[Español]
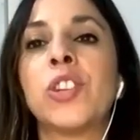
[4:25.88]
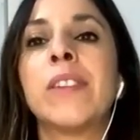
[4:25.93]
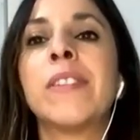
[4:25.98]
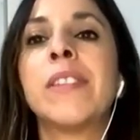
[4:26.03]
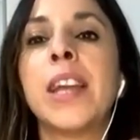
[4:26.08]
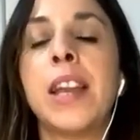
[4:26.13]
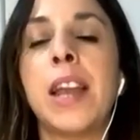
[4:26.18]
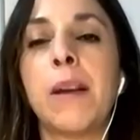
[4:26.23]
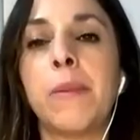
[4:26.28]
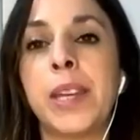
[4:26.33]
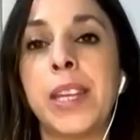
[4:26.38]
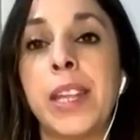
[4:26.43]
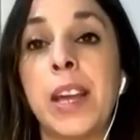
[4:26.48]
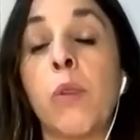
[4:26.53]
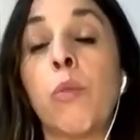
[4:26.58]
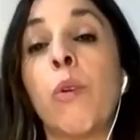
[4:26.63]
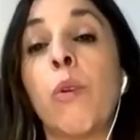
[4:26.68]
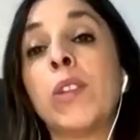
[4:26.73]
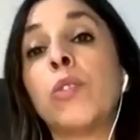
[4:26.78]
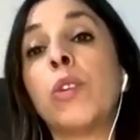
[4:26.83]
de la vida.
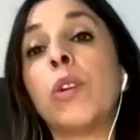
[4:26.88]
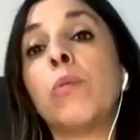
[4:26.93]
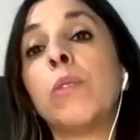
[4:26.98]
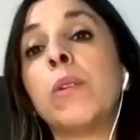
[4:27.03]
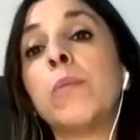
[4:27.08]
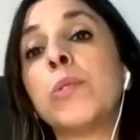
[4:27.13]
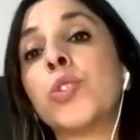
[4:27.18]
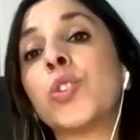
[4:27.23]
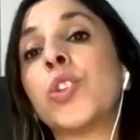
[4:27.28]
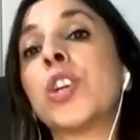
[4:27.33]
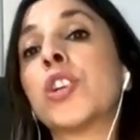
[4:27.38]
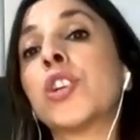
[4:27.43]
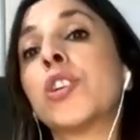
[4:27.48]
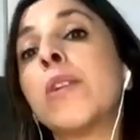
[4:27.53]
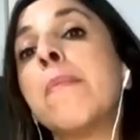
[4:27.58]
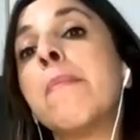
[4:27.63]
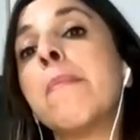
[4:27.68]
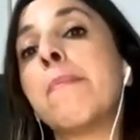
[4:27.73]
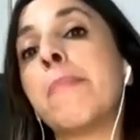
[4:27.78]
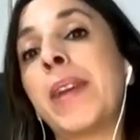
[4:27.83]
Cuando el huevo se
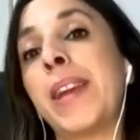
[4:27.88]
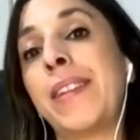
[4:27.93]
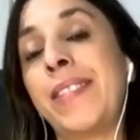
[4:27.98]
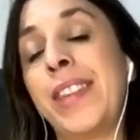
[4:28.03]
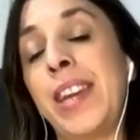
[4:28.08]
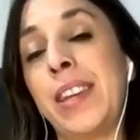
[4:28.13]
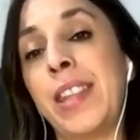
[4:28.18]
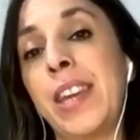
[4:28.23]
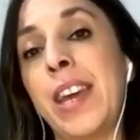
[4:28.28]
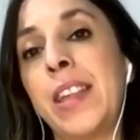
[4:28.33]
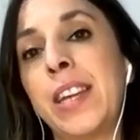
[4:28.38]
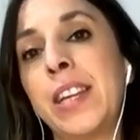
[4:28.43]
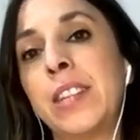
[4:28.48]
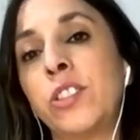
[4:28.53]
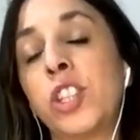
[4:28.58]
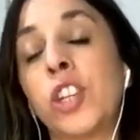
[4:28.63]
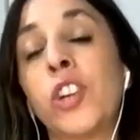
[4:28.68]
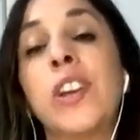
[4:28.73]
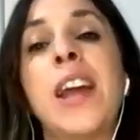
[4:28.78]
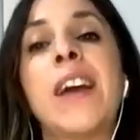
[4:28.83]
rompe desde
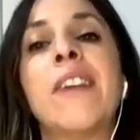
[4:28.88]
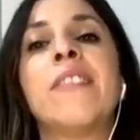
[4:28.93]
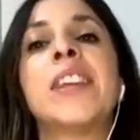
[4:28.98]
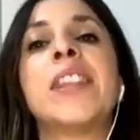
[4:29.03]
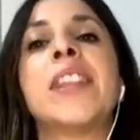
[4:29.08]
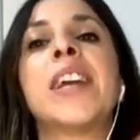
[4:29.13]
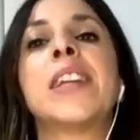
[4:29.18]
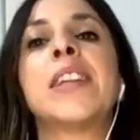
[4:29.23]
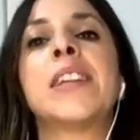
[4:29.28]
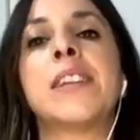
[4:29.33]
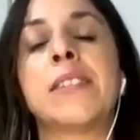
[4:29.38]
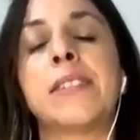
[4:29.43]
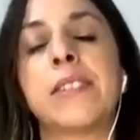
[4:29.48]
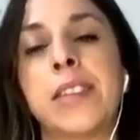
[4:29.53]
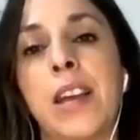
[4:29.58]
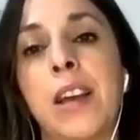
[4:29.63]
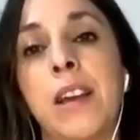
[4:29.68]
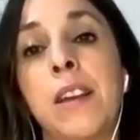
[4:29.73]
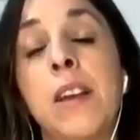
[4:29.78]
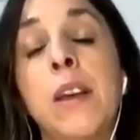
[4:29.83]
adentro, la vida
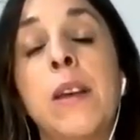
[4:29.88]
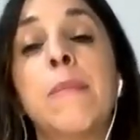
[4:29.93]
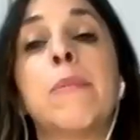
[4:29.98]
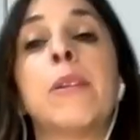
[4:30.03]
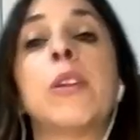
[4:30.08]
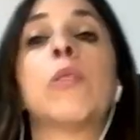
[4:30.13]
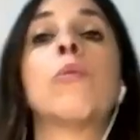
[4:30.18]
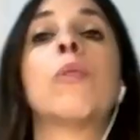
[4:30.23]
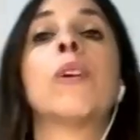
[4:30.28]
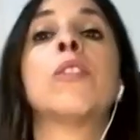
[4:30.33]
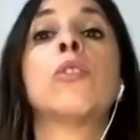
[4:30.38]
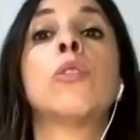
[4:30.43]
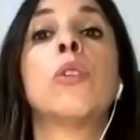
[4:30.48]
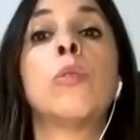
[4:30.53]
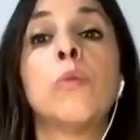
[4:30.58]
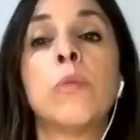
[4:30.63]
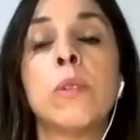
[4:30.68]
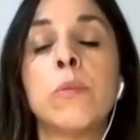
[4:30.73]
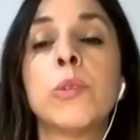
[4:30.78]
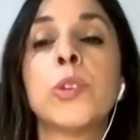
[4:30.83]
inicia. Pero cuando el
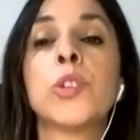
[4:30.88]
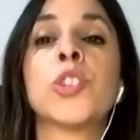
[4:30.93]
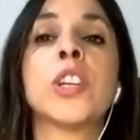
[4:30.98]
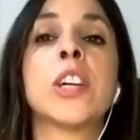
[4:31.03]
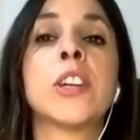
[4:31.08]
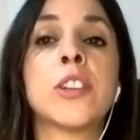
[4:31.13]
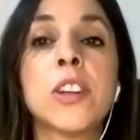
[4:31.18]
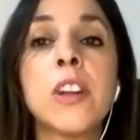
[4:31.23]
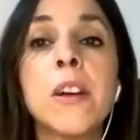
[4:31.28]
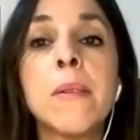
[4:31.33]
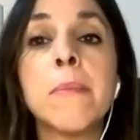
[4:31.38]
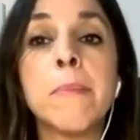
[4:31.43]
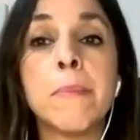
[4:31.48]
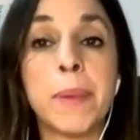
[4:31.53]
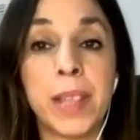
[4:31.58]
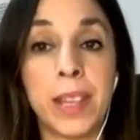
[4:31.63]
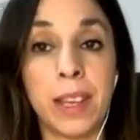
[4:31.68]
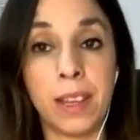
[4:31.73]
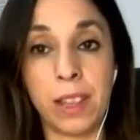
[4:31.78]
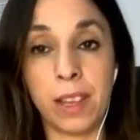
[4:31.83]
huevo se
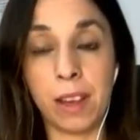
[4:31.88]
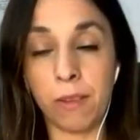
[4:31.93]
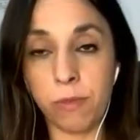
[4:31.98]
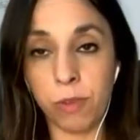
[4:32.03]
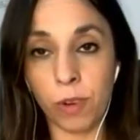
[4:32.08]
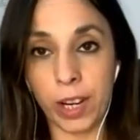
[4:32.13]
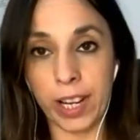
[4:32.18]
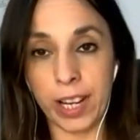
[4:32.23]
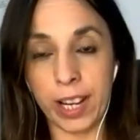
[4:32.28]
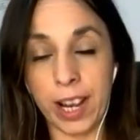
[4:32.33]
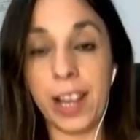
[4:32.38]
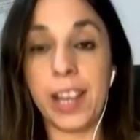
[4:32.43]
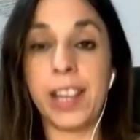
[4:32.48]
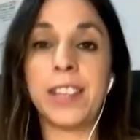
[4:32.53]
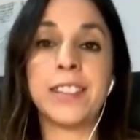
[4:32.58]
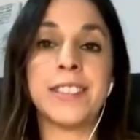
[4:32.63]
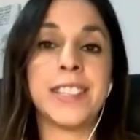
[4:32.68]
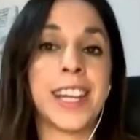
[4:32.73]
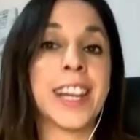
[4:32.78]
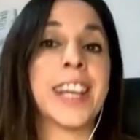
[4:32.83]
rompe desde afuera, es
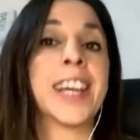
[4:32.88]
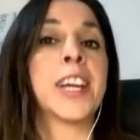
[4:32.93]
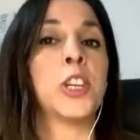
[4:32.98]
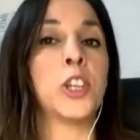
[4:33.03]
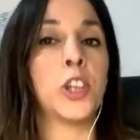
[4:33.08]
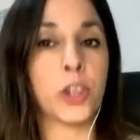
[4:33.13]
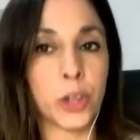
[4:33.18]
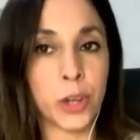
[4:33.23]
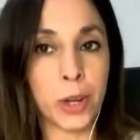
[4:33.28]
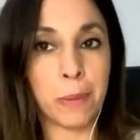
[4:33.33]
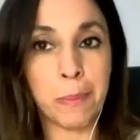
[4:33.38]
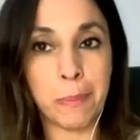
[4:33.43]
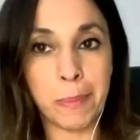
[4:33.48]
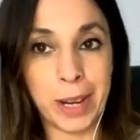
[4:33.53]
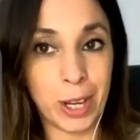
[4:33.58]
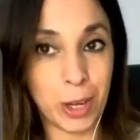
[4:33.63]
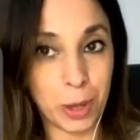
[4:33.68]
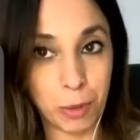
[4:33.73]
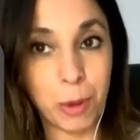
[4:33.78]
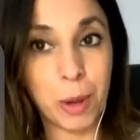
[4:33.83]
decir, que nos
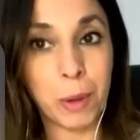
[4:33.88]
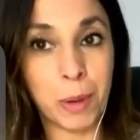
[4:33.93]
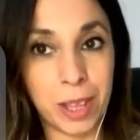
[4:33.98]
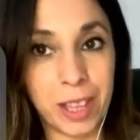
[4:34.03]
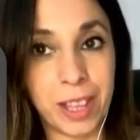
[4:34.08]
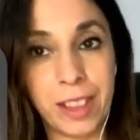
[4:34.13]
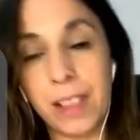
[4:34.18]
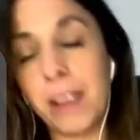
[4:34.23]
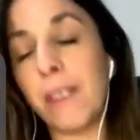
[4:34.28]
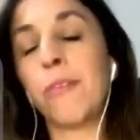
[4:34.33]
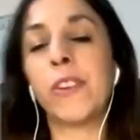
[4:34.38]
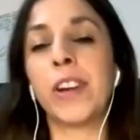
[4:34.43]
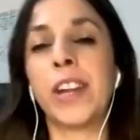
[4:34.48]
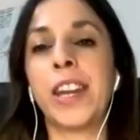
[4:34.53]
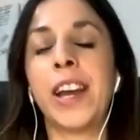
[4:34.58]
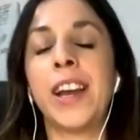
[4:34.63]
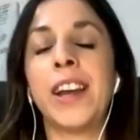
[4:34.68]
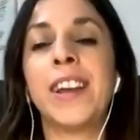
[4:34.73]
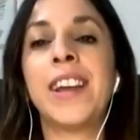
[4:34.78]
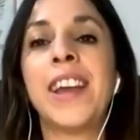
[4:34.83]
rompen los huevos desde
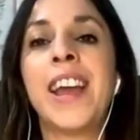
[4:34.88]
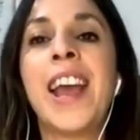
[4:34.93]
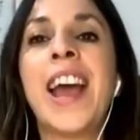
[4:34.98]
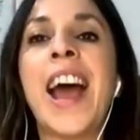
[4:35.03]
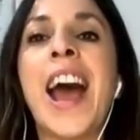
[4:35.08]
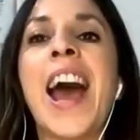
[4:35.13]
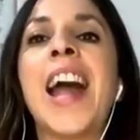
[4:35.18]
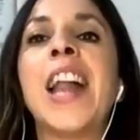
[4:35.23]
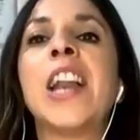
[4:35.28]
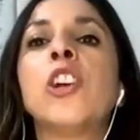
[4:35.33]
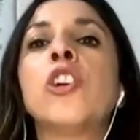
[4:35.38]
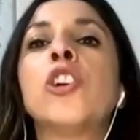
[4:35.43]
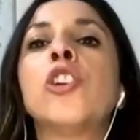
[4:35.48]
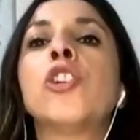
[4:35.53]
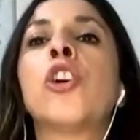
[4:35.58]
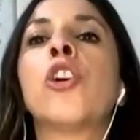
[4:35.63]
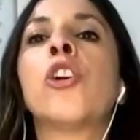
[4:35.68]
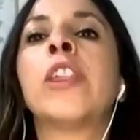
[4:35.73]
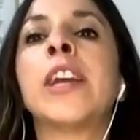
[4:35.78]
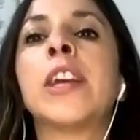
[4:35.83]
afuera, algo
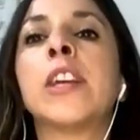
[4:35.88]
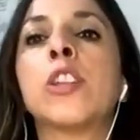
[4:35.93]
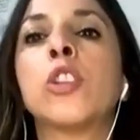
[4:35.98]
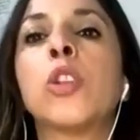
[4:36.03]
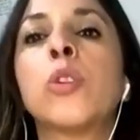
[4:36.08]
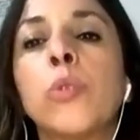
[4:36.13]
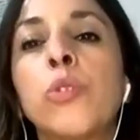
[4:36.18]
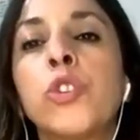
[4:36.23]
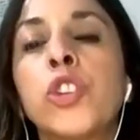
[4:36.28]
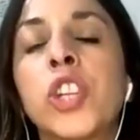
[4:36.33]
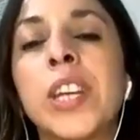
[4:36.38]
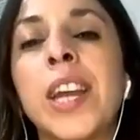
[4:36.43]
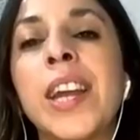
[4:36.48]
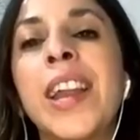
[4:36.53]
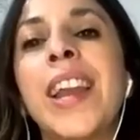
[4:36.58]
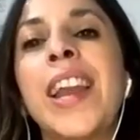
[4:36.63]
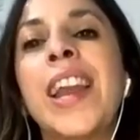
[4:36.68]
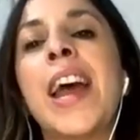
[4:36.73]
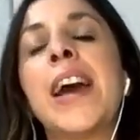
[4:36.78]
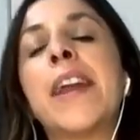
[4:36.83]
nos destruye
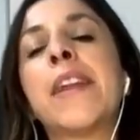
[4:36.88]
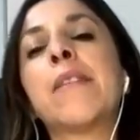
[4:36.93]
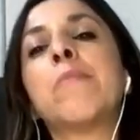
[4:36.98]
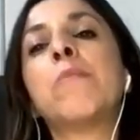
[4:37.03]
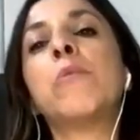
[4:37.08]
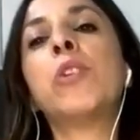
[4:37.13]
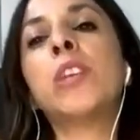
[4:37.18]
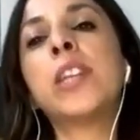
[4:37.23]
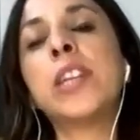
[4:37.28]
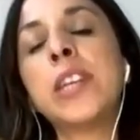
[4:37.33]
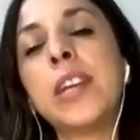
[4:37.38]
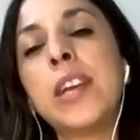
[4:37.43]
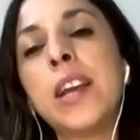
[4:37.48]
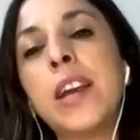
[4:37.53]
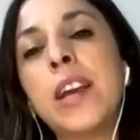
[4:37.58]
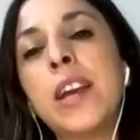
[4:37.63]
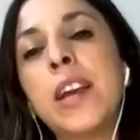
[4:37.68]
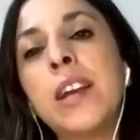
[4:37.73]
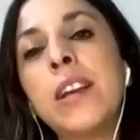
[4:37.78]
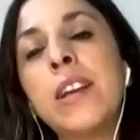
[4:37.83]
la
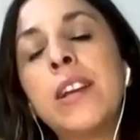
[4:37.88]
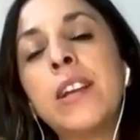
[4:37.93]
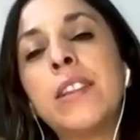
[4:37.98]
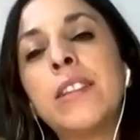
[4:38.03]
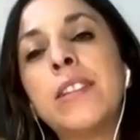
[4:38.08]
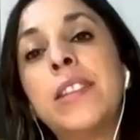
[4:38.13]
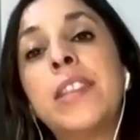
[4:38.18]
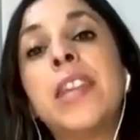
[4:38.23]
armonía de